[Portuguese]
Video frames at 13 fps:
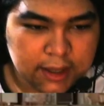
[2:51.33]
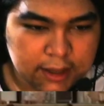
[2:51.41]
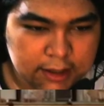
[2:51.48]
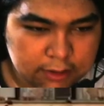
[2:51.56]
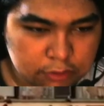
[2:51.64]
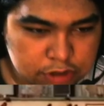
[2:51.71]

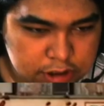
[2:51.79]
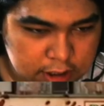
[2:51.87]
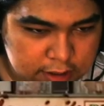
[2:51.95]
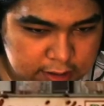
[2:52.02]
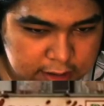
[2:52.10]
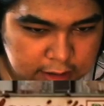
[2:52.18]
Ele não tinha
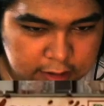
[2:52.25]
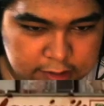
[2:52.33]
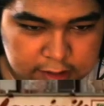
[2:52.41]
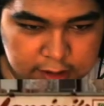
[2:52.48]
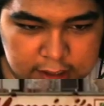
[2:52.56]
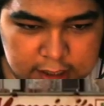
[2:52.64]
esses
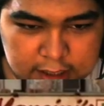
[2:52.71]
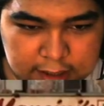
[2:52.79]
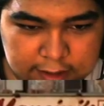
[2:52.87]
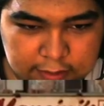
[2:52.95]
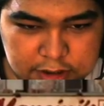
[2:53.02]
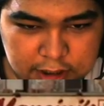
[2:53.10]
negócios
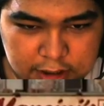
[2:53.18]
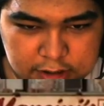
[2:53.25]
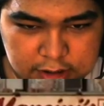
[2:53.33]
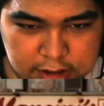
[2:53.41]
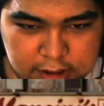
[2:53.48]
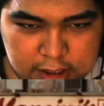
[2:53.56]
aqui, não tinha
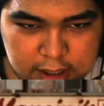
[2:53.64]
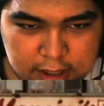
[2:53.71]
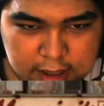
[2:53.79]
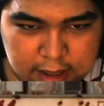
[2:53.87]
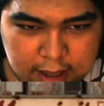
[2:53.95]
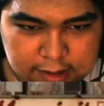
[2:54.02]
acho que
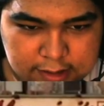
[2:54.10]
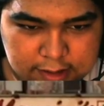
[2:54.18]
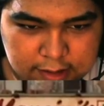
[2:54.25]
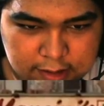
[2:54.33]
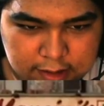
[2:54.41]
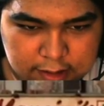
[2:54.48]
essa,